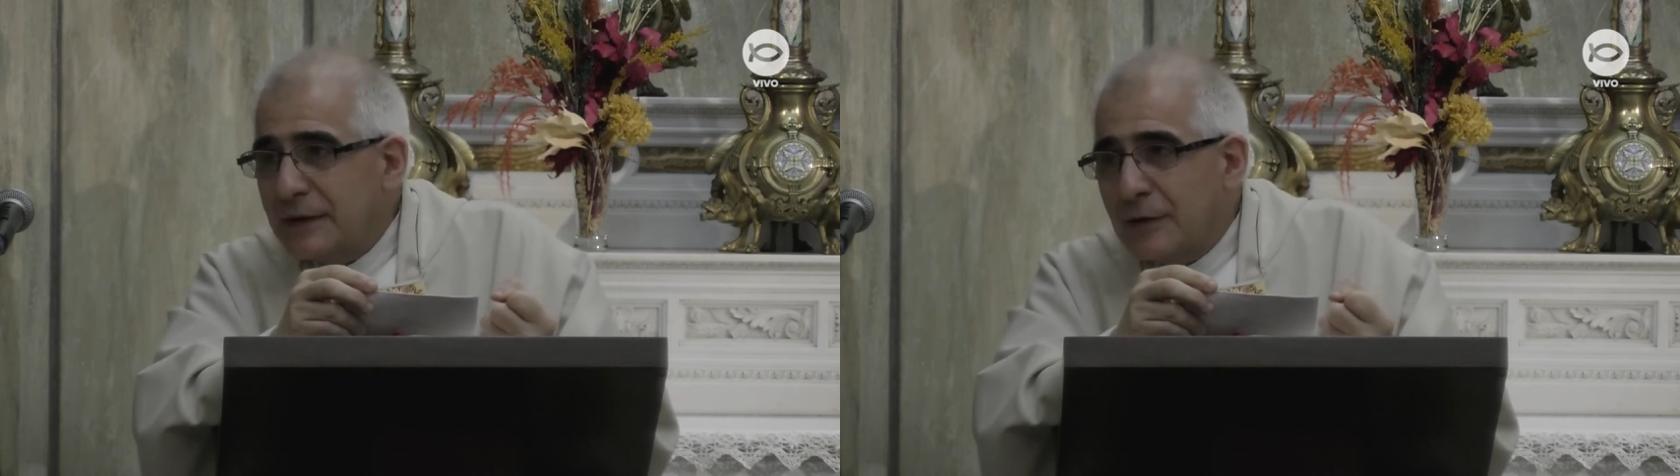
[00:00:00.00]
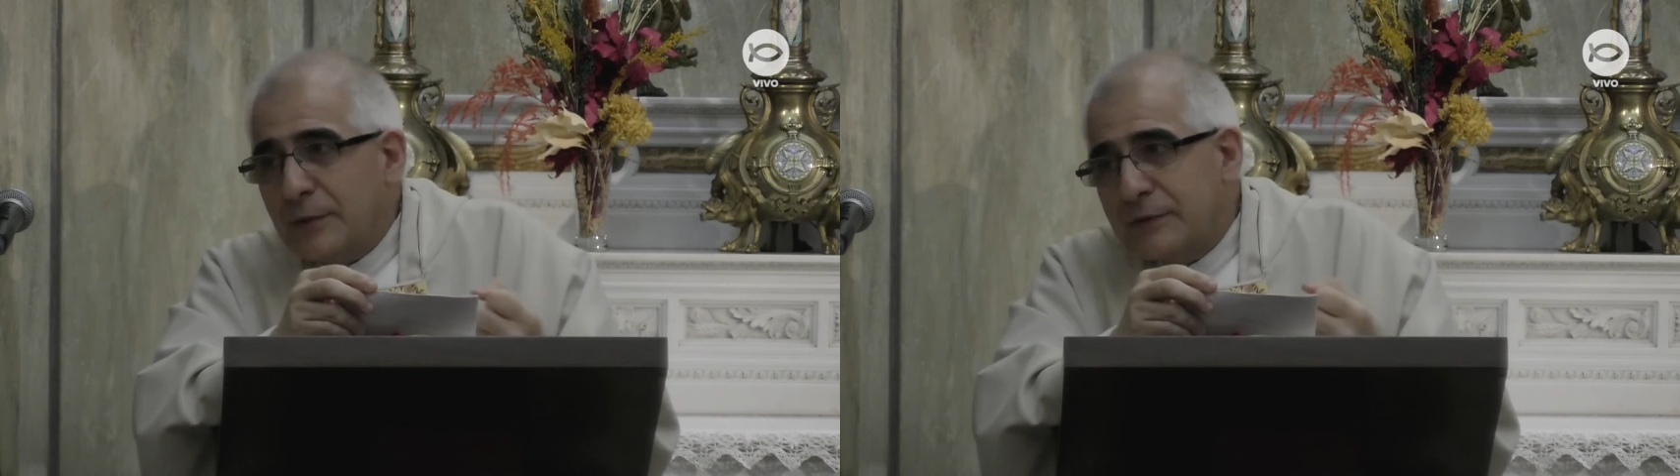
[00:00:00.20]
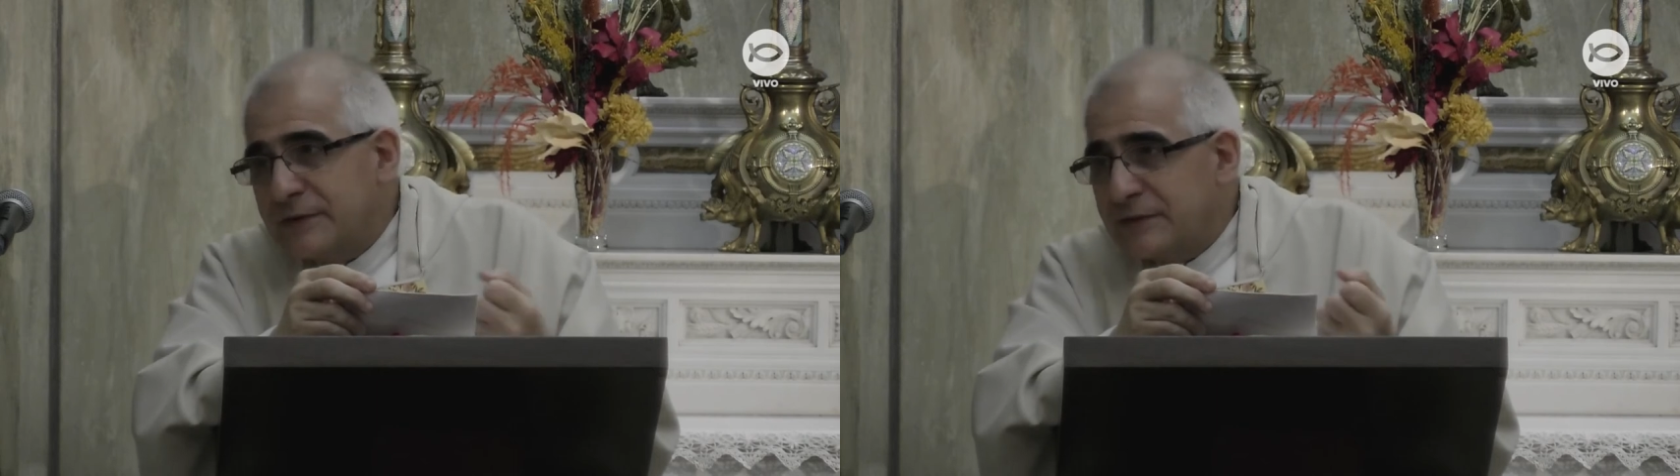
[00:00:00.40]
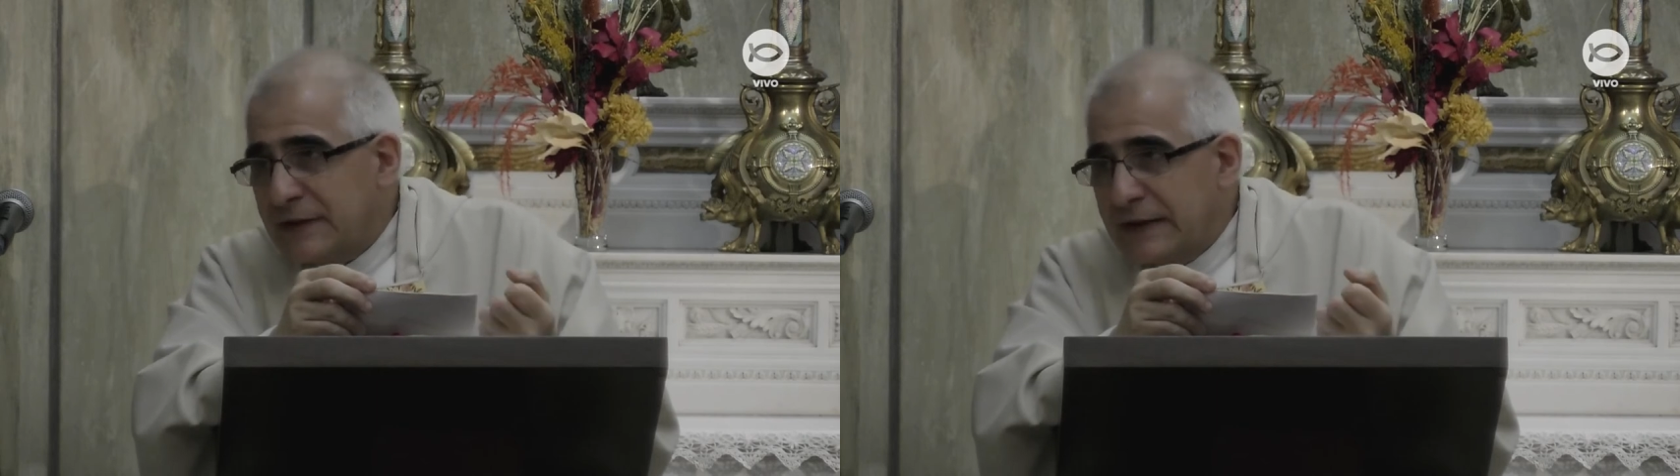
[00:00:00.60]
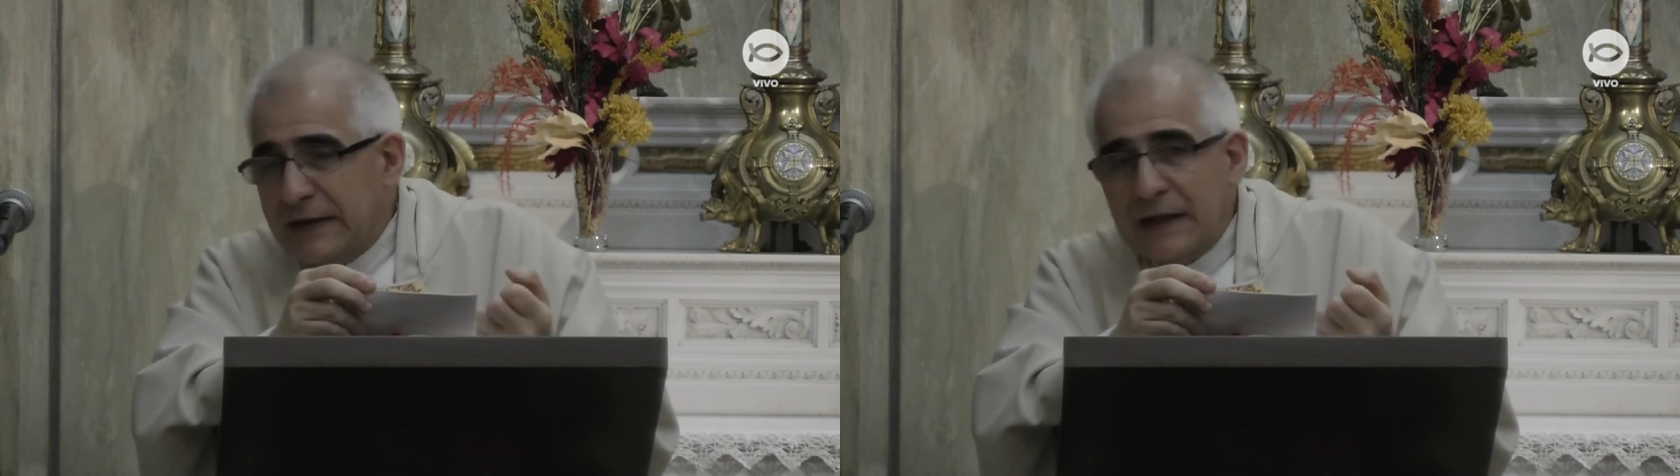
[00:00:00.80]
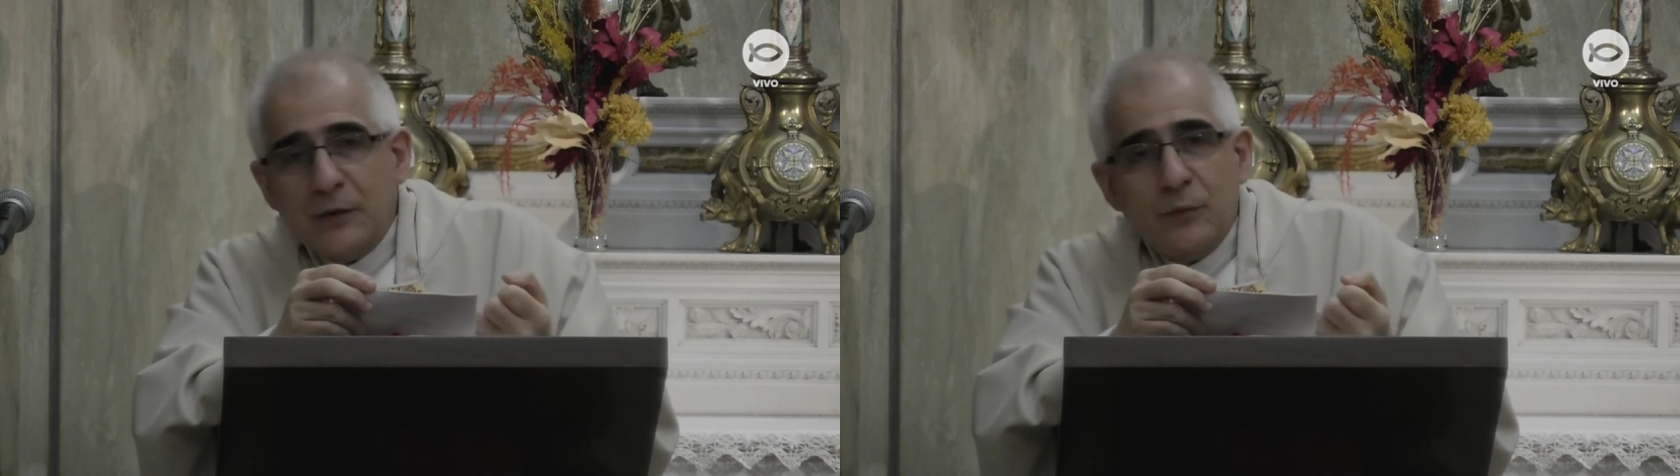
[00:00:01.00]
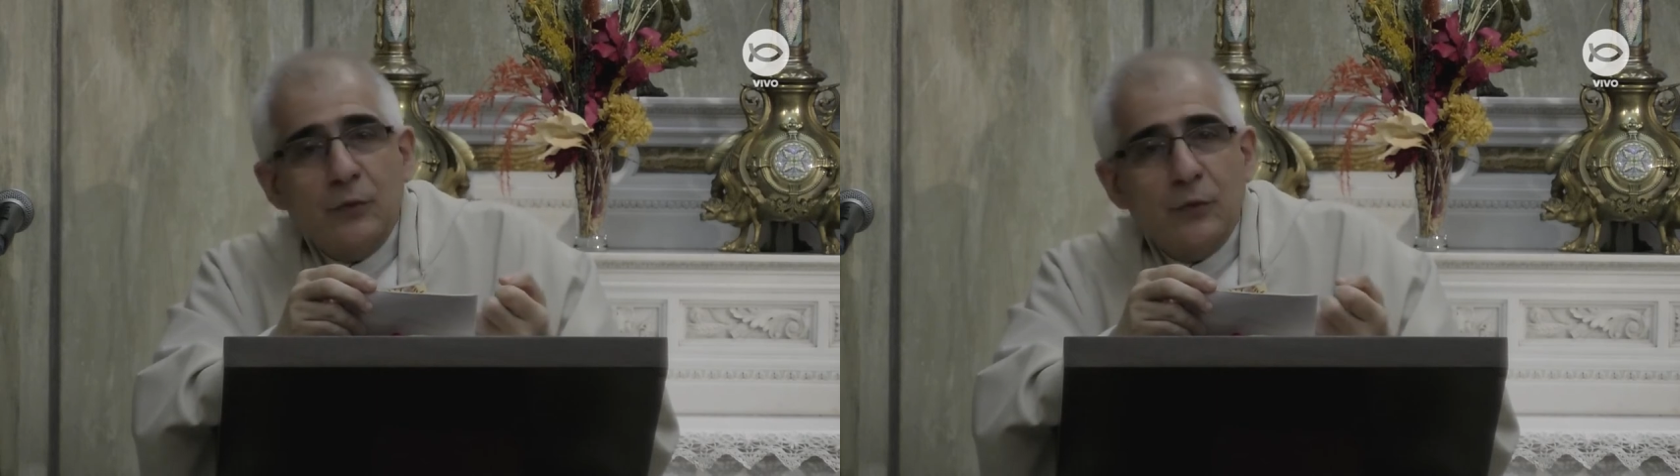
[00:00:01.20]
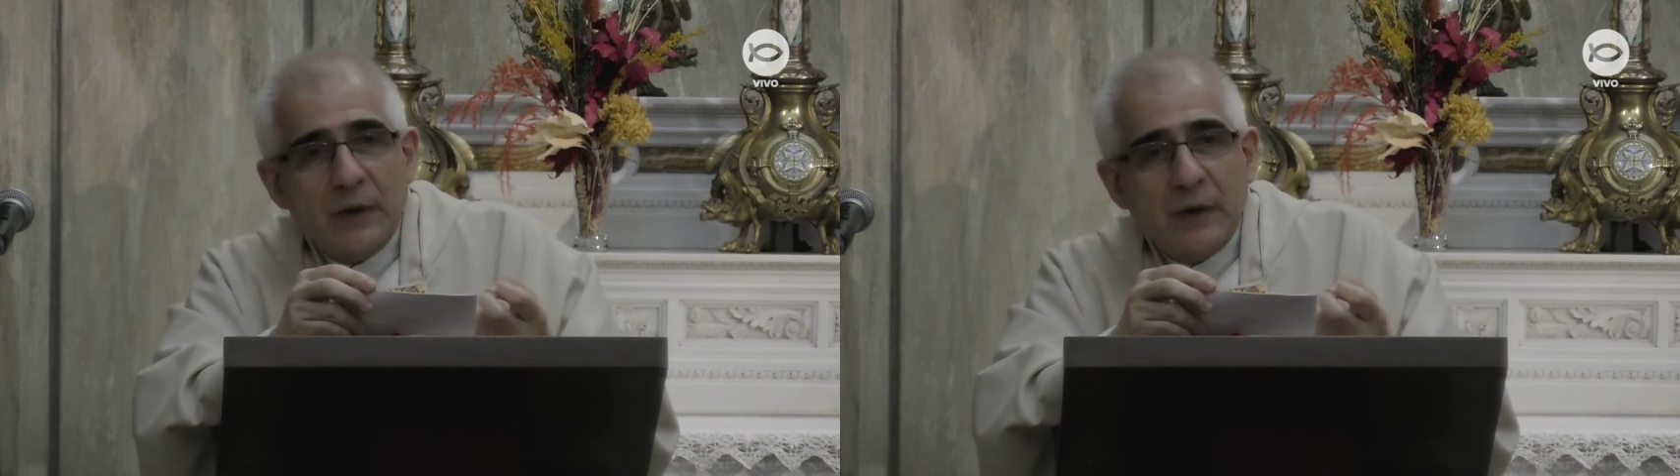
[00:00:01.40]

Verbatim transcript: como dice en algún